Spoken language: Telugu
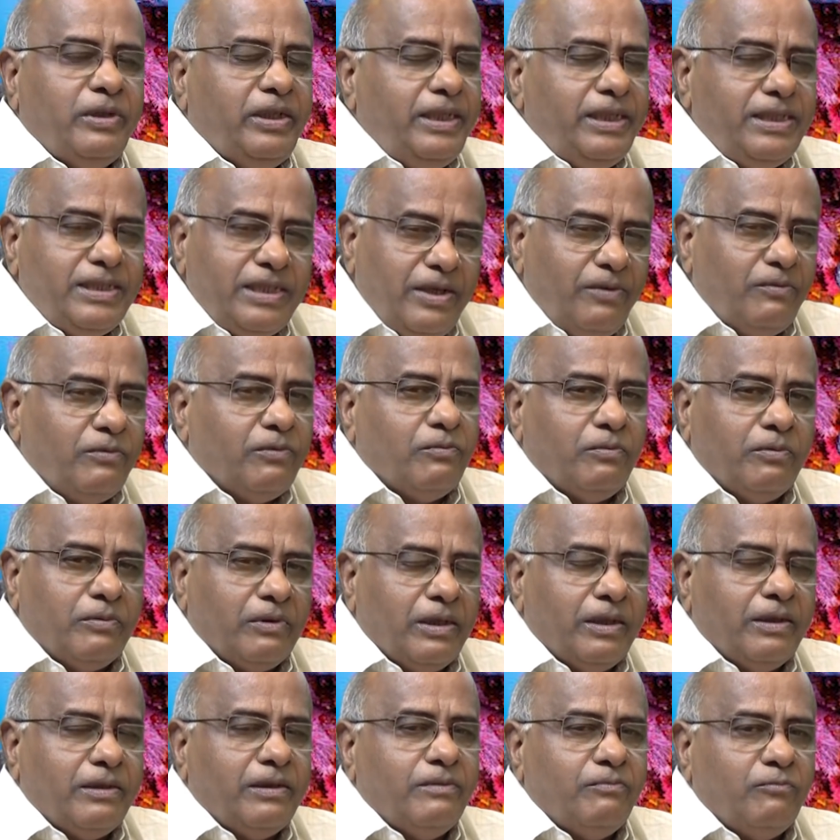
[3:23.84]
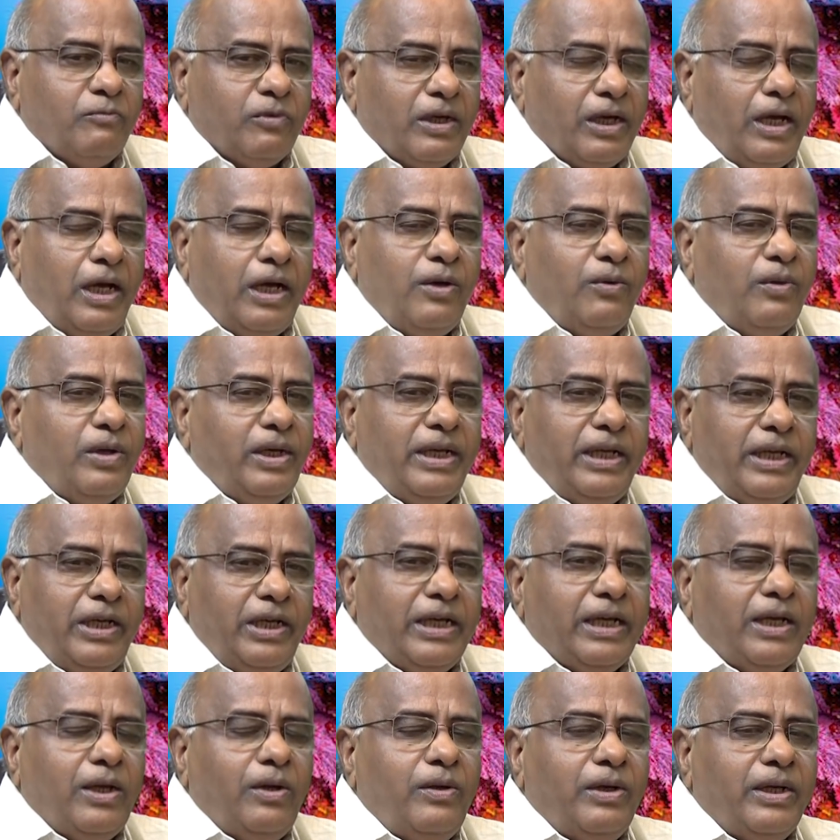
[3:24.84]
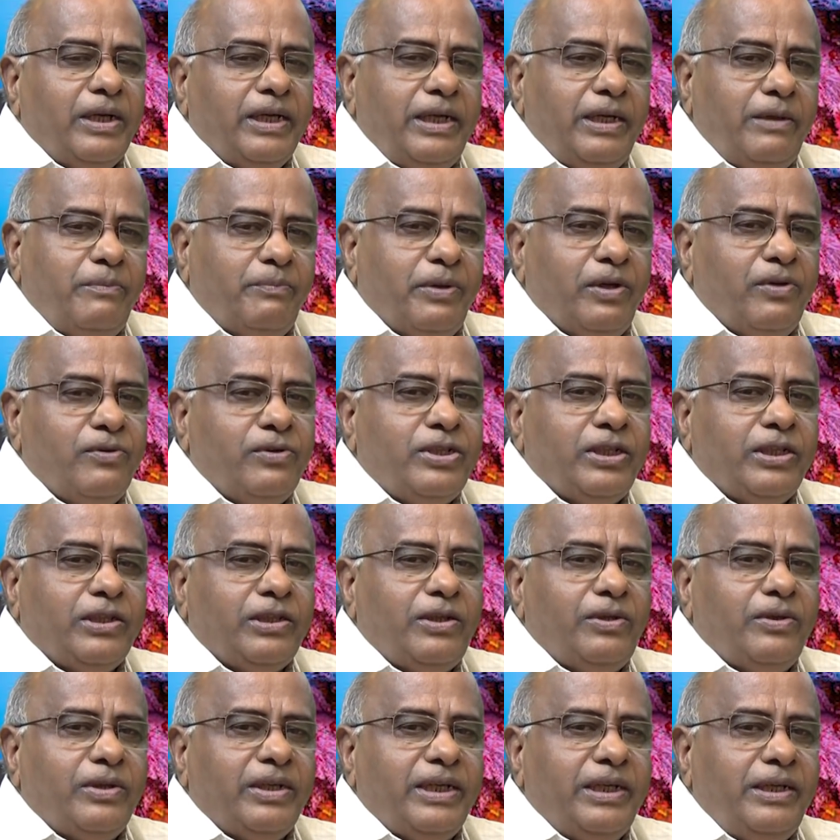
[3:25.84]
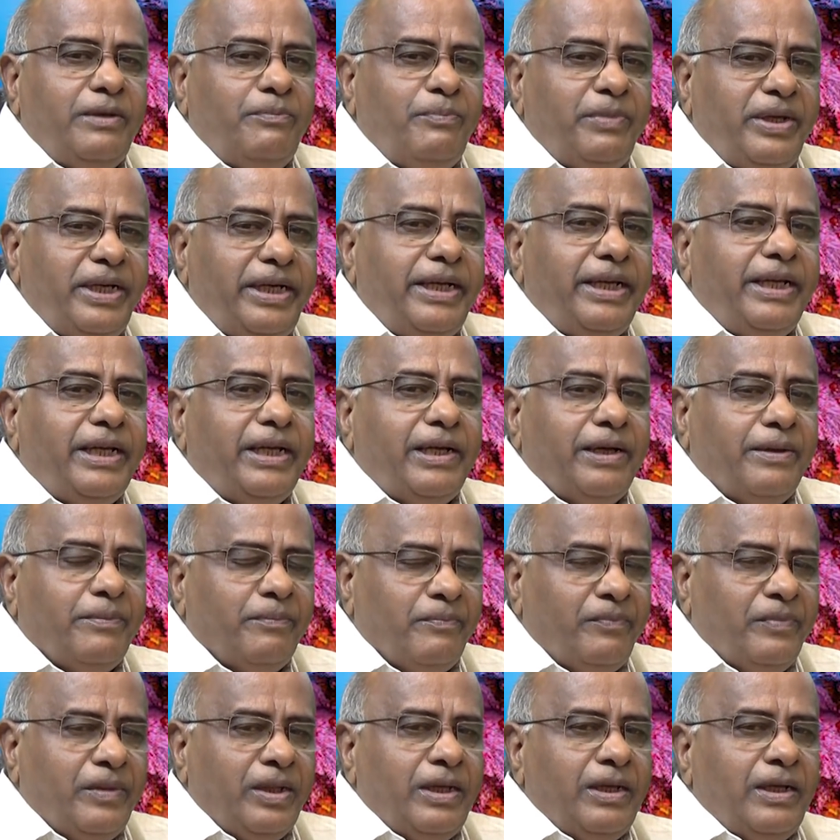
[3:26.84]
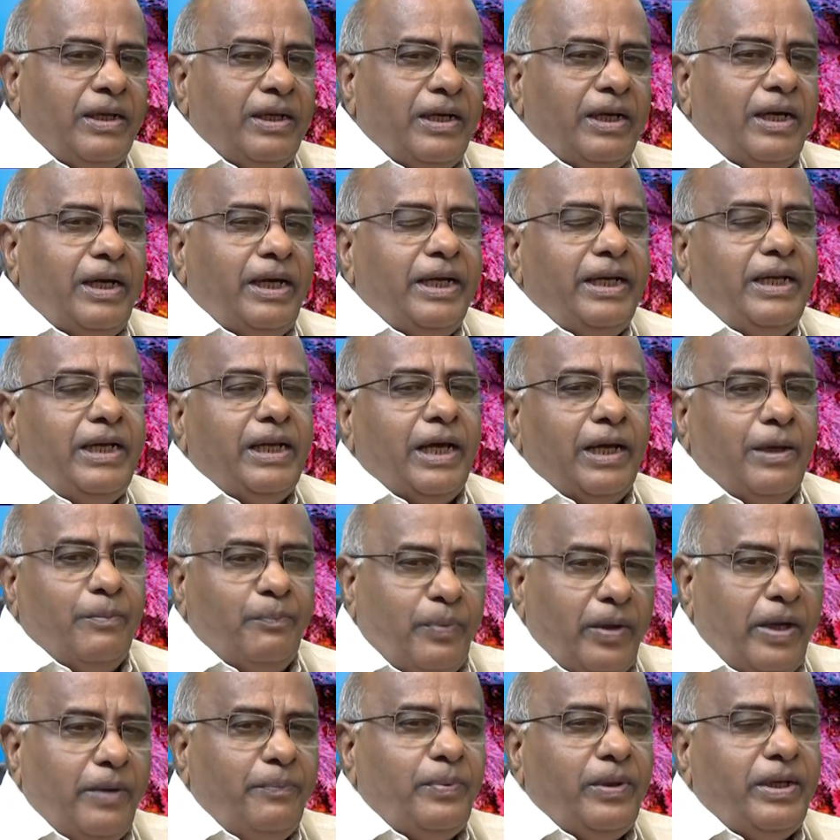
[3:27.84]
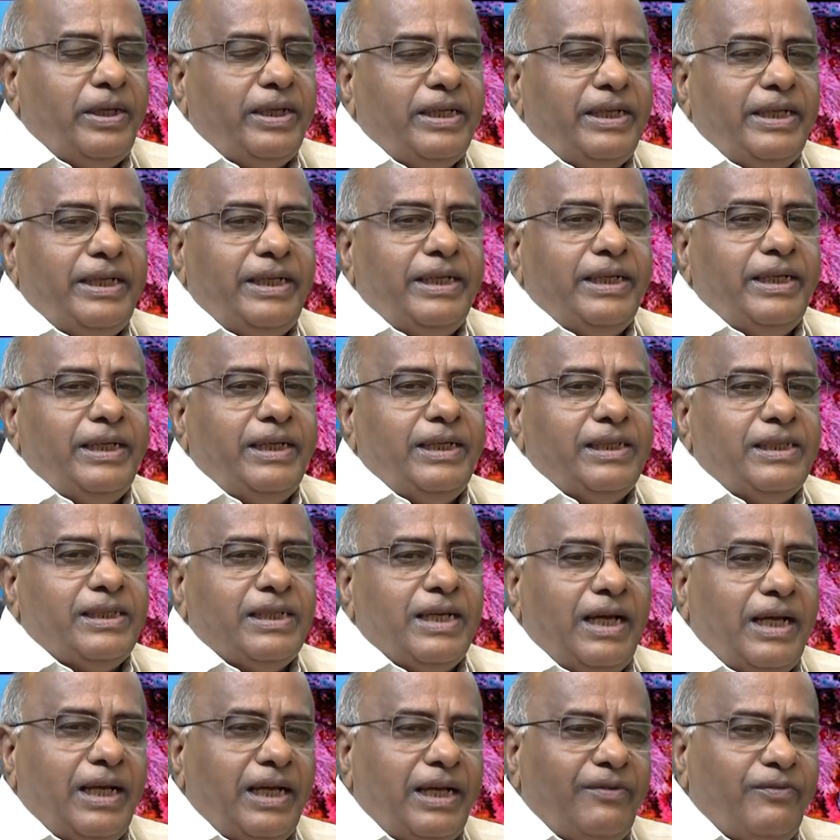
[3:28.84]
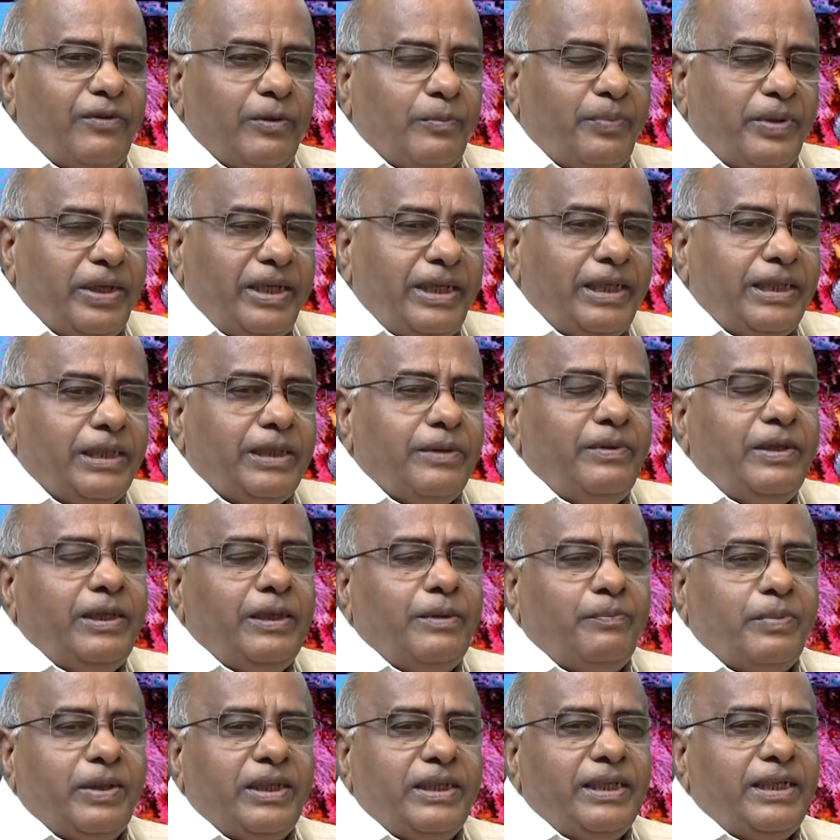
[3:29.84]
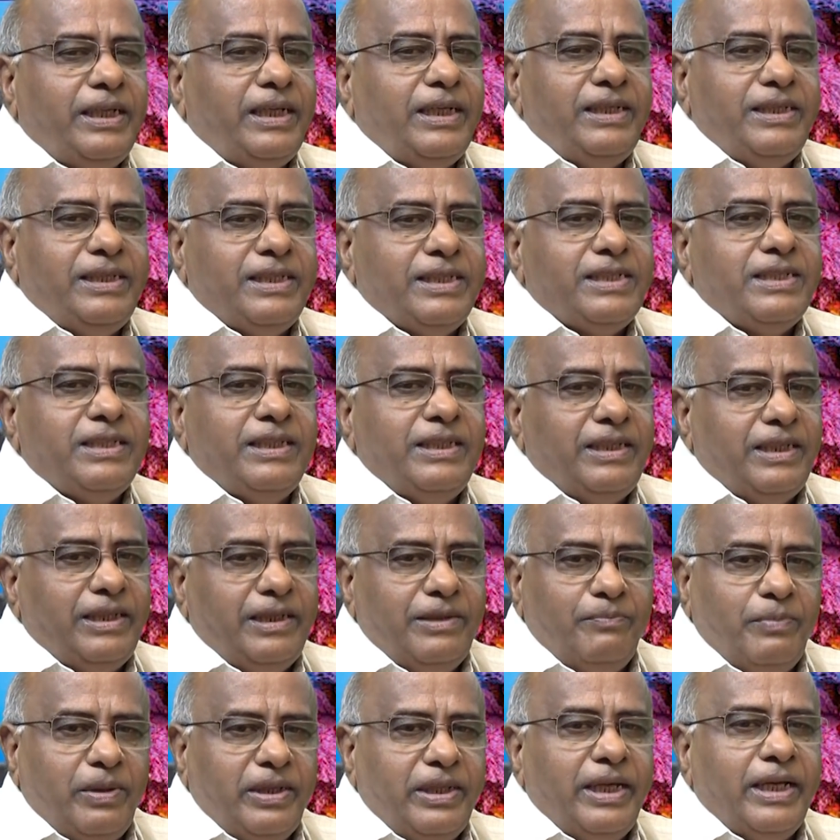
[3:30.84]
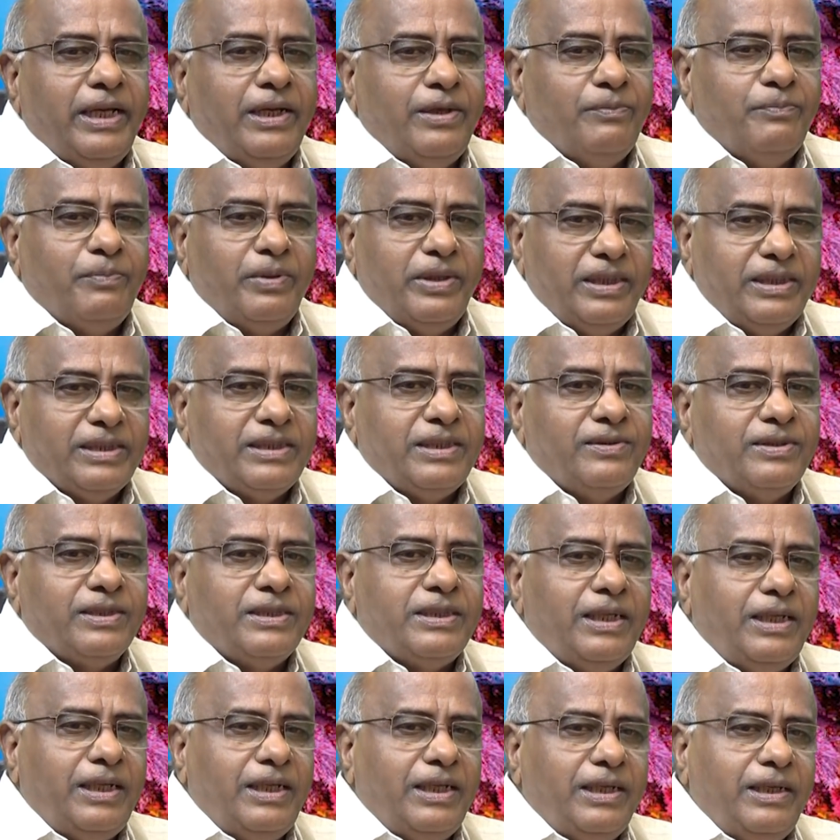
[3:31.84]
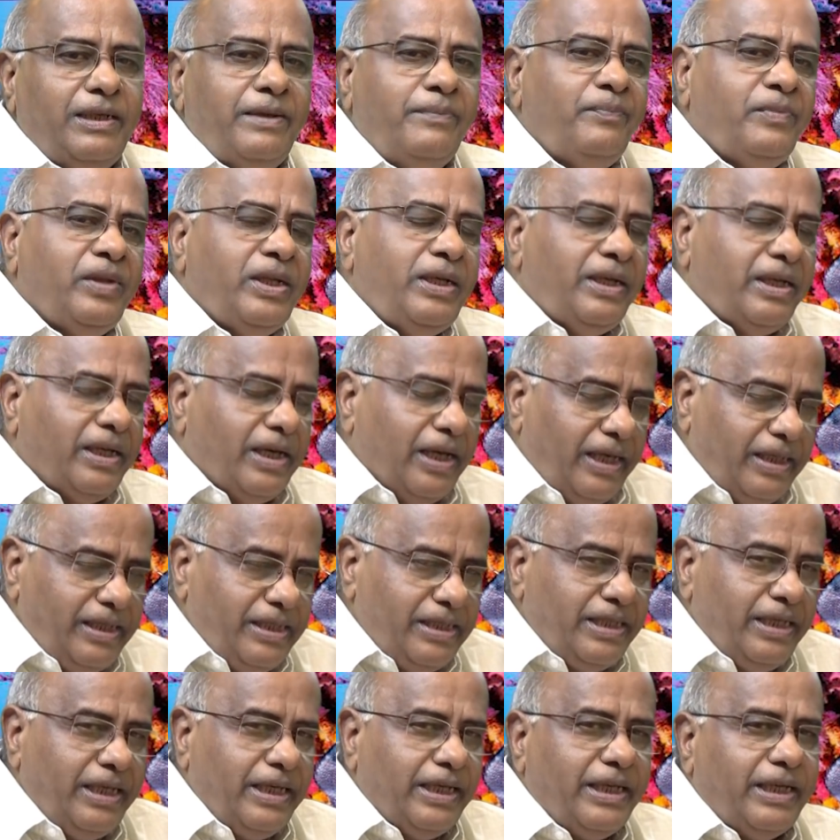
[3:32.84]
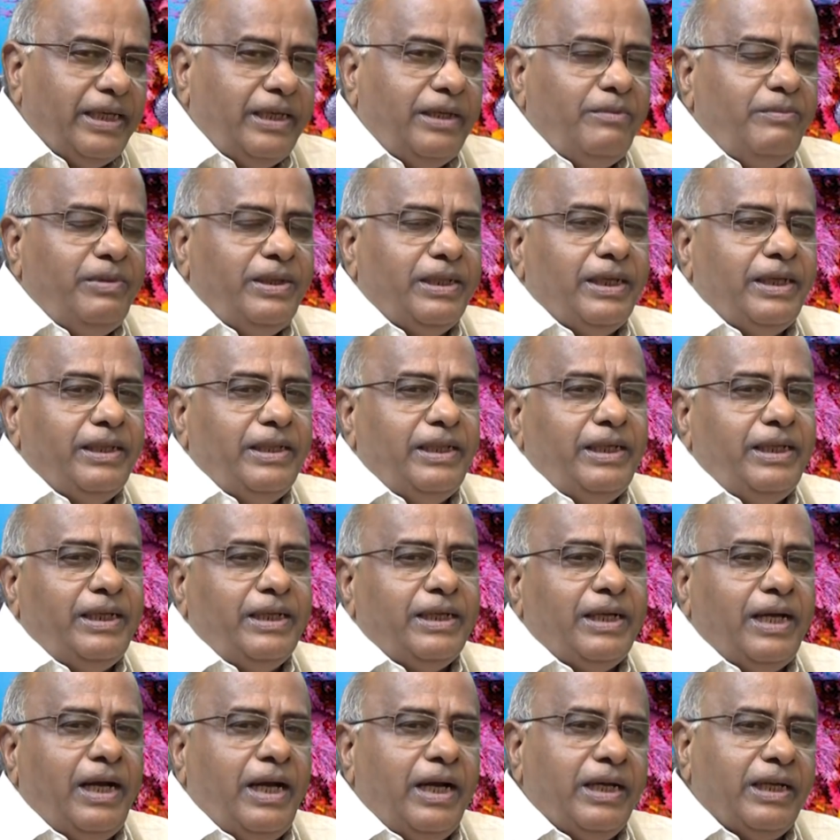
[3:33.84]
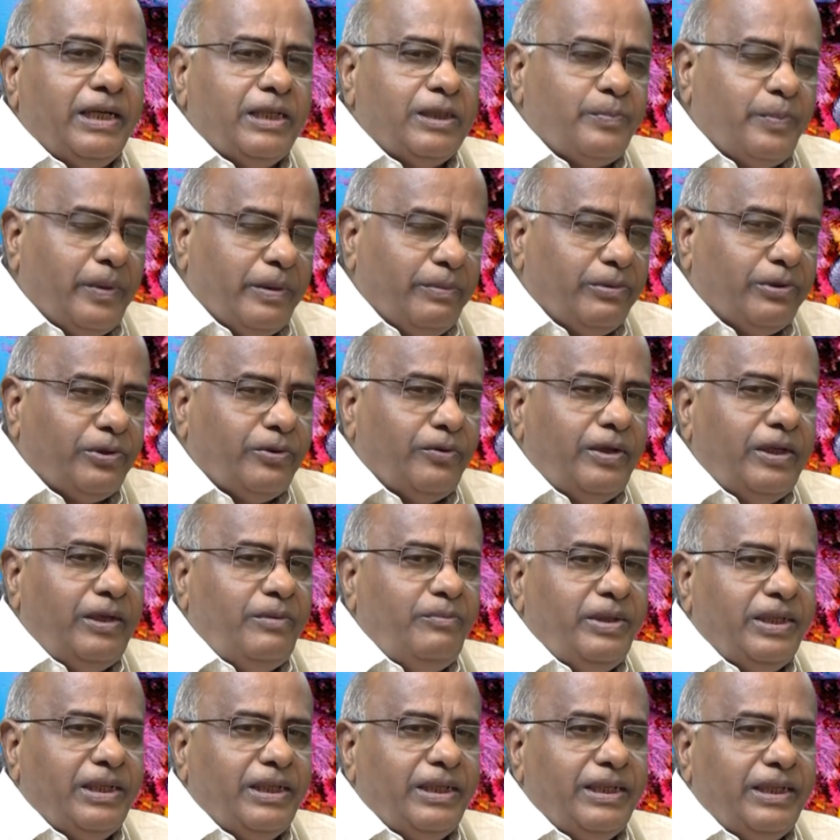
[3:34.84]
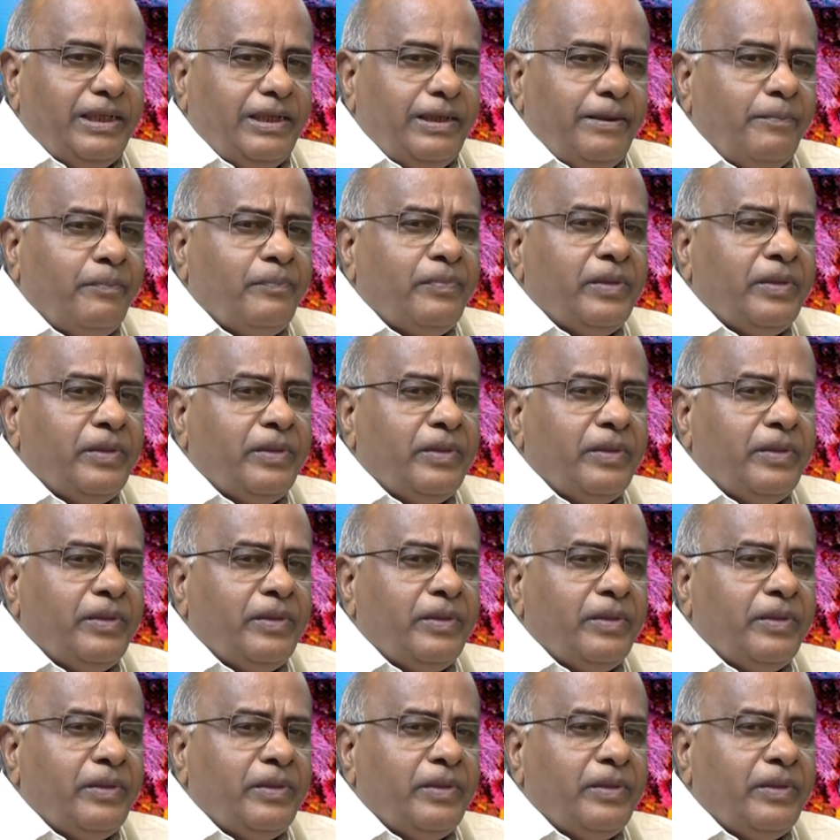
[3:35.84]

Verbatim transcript: ఈసా రానున్న ఎన్నికల్లో కానీ భవిష్యత్తులో కానీ మీడియా ఆయన అన్పాపులర్ చేయడానికి చాలా విపరీతమైన ప్రచారం చేసిందండి పదిహేను పది సంవత్సరాలుగా రాజశేఖర రెడ్డి మీద అదే కాంగ్రెస్ ప్రభుత్వాల మీద అదే